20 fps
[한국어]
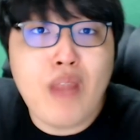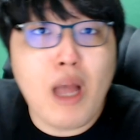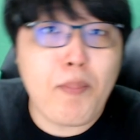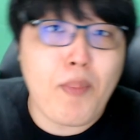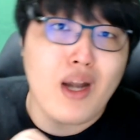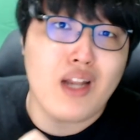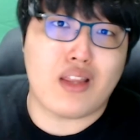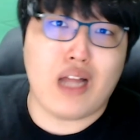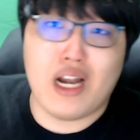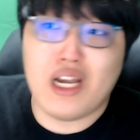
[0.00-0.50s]

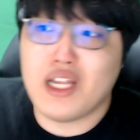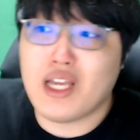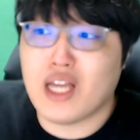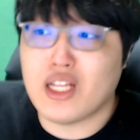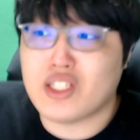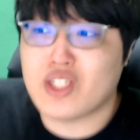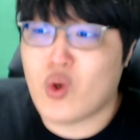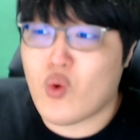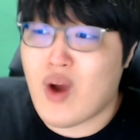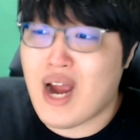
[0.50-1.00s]
빨리 달리게
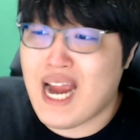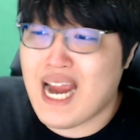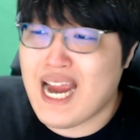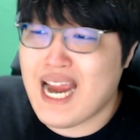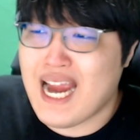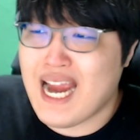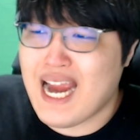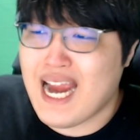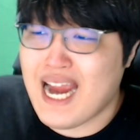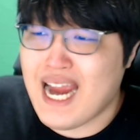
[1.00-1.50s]
했죠.
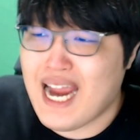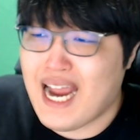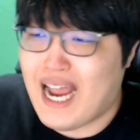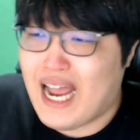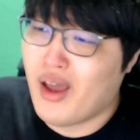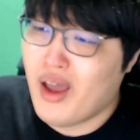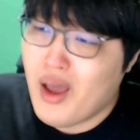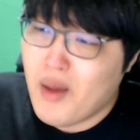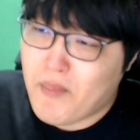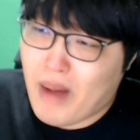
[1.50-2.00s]
와
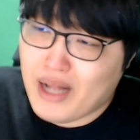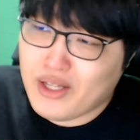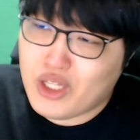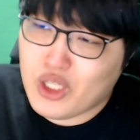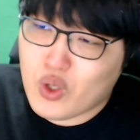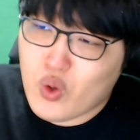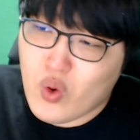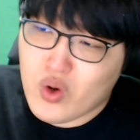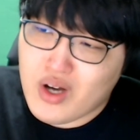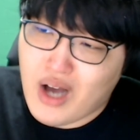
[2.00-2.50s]

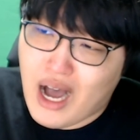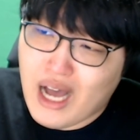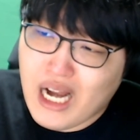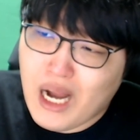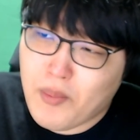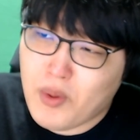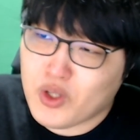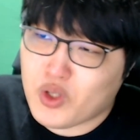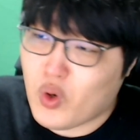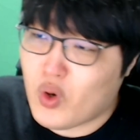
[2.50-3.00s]
만티코 그
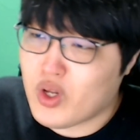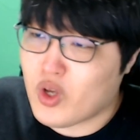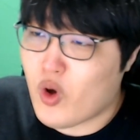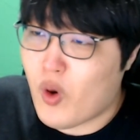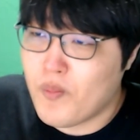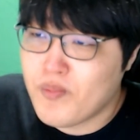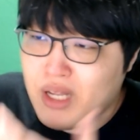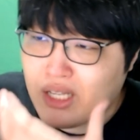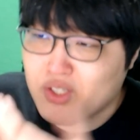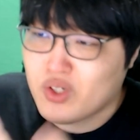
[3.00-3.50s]
할아버지 털이
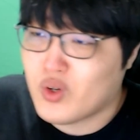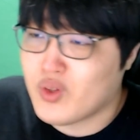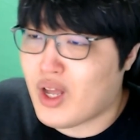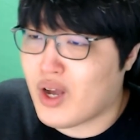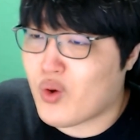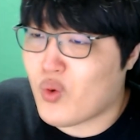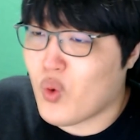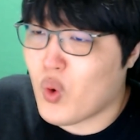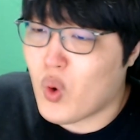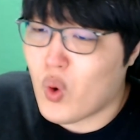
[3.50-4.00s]
겁나
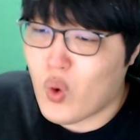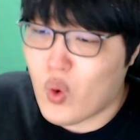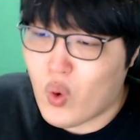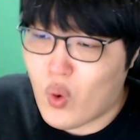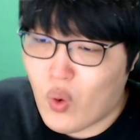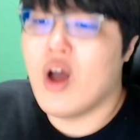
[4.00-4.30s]
늘어났고